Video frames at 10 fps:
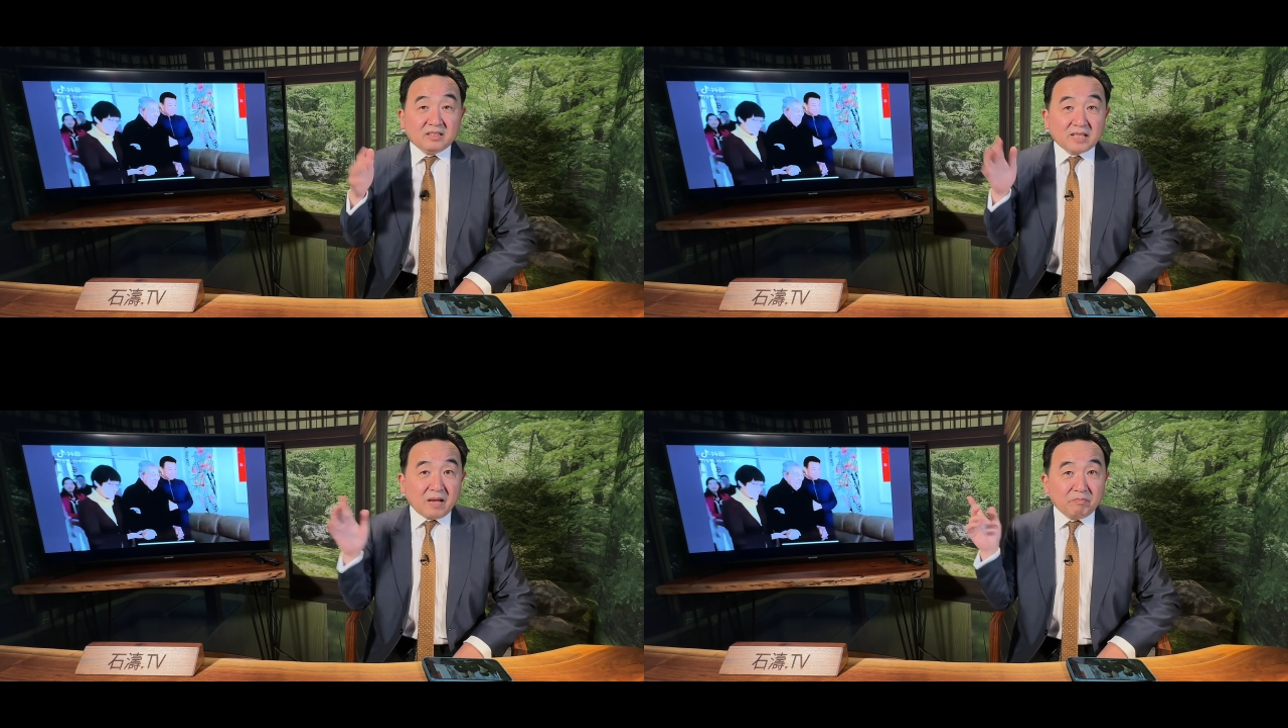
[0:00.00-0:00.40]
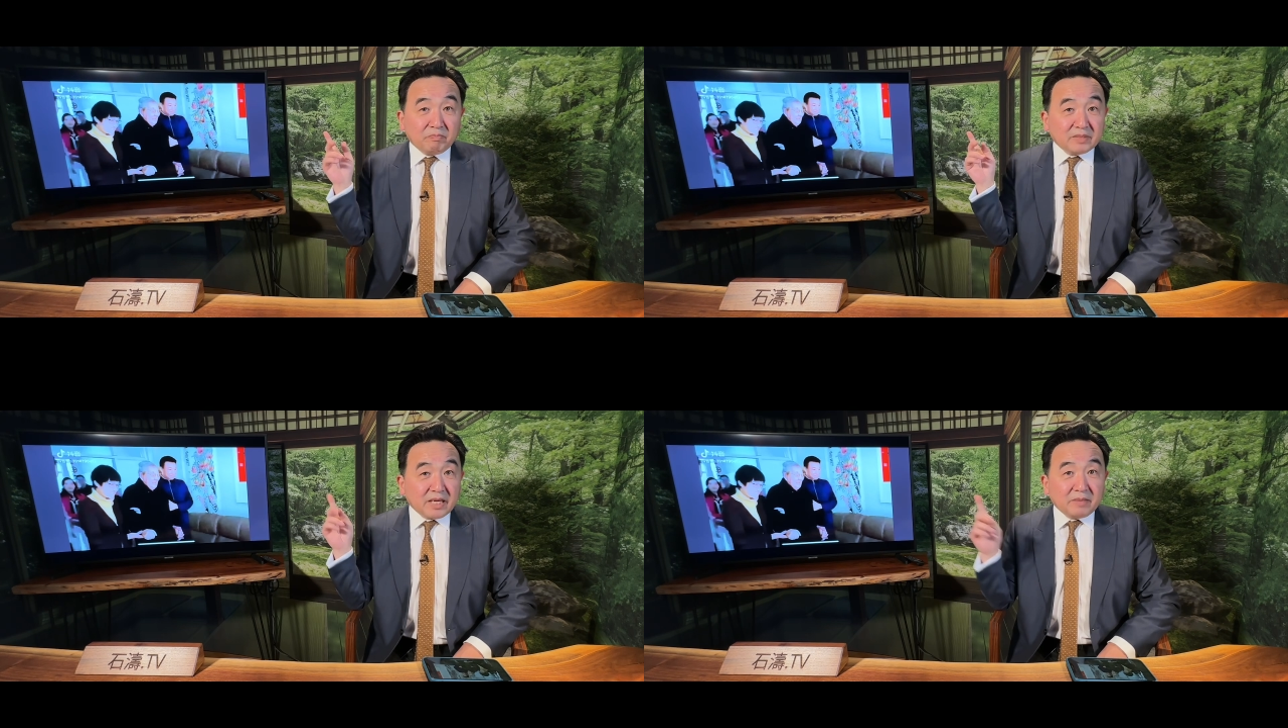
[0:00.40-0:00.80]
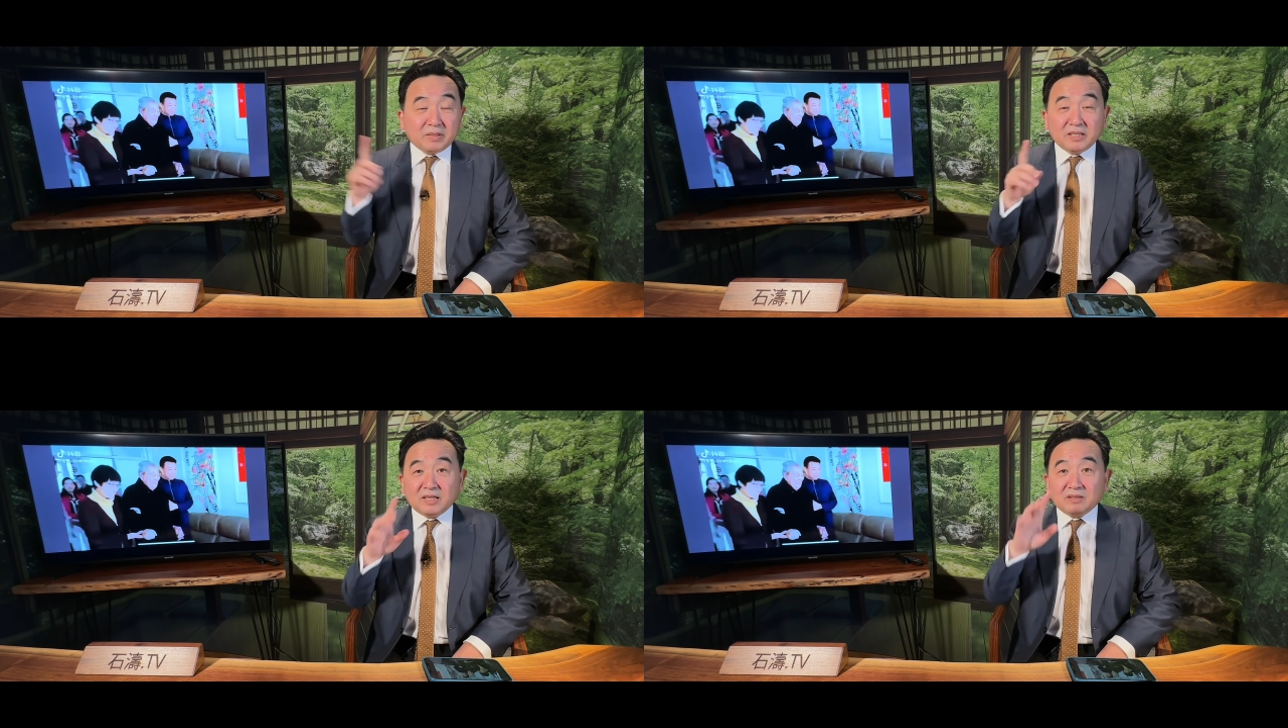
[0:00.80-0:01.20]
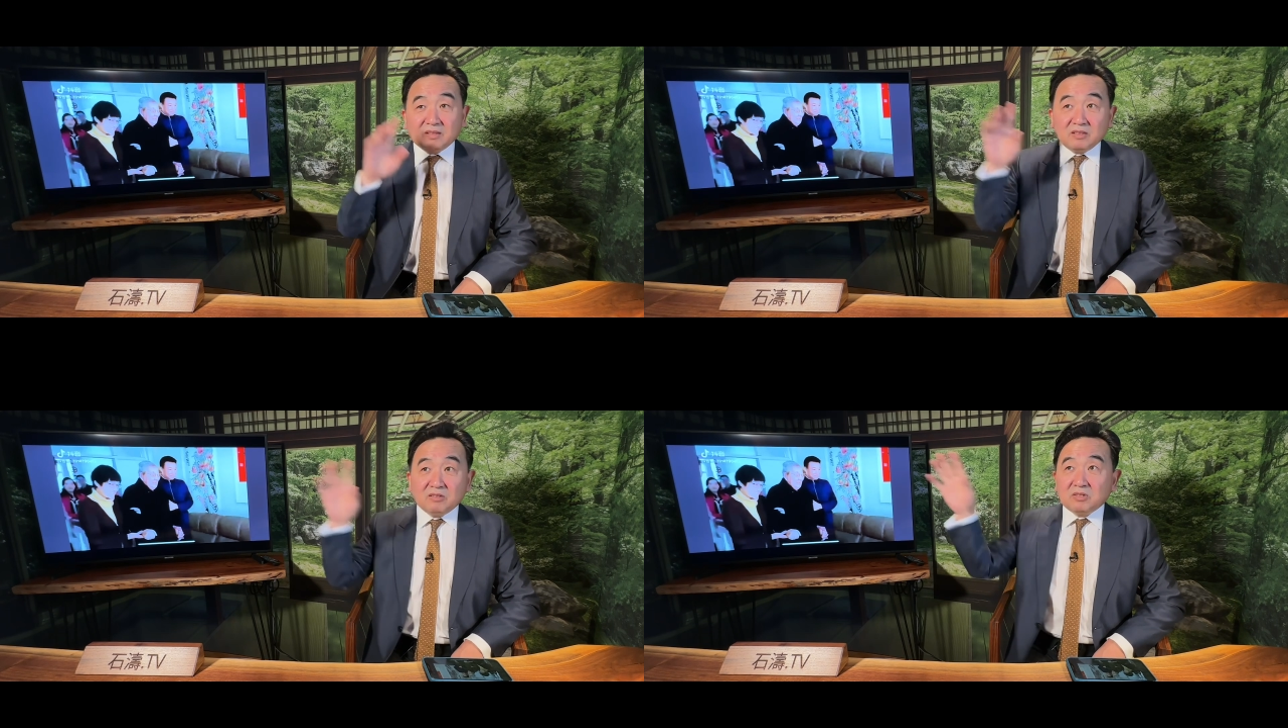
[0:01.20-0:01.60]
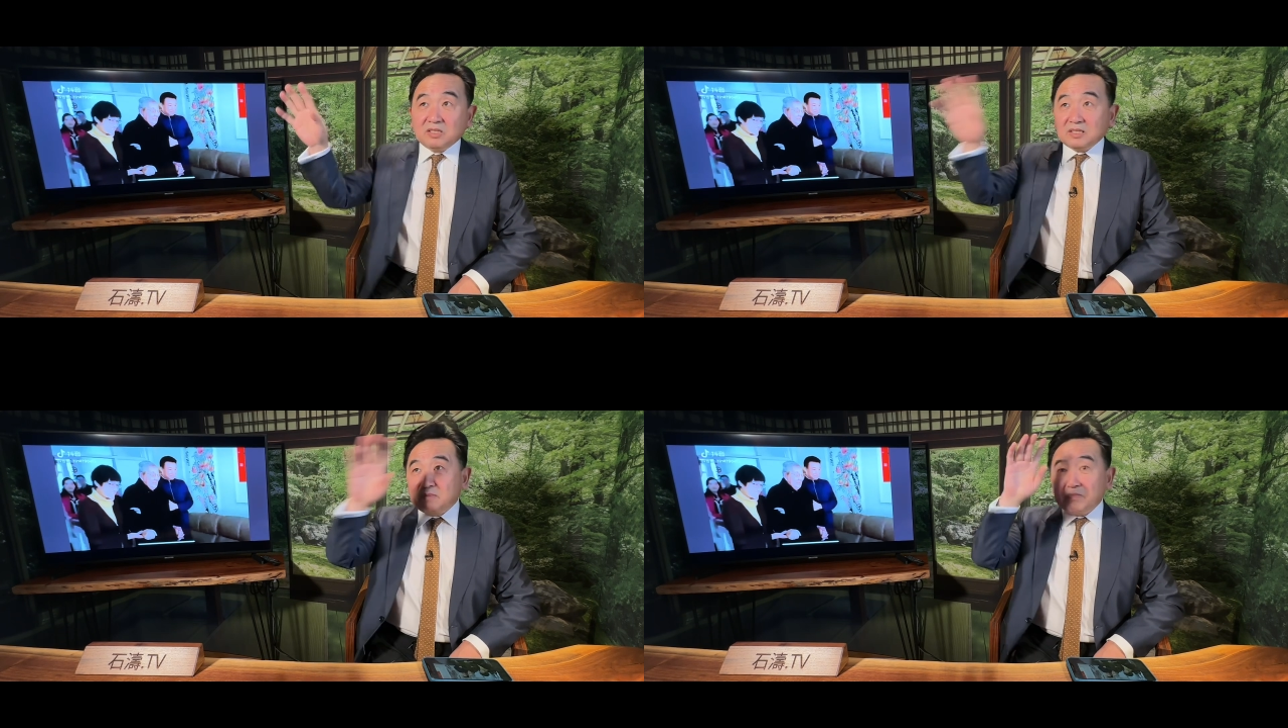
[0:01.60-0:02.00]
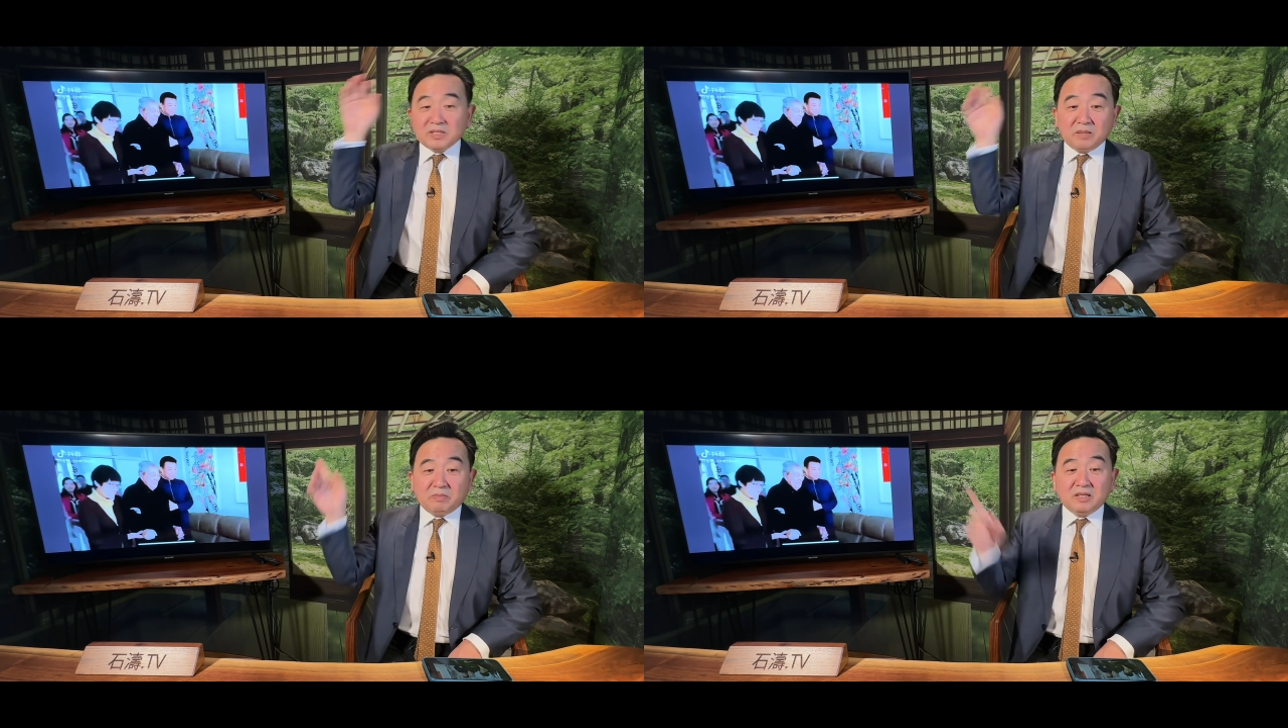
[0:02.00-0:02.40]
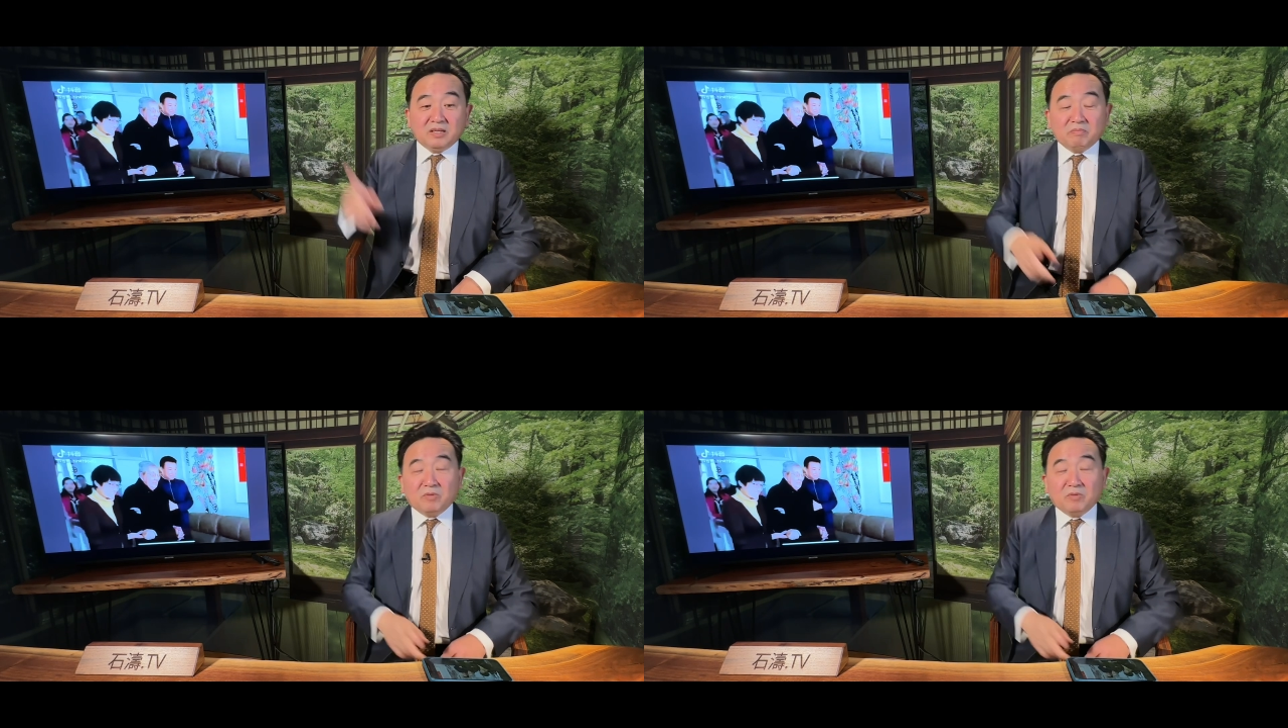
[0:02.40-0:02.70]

但这批人就是这么一批人，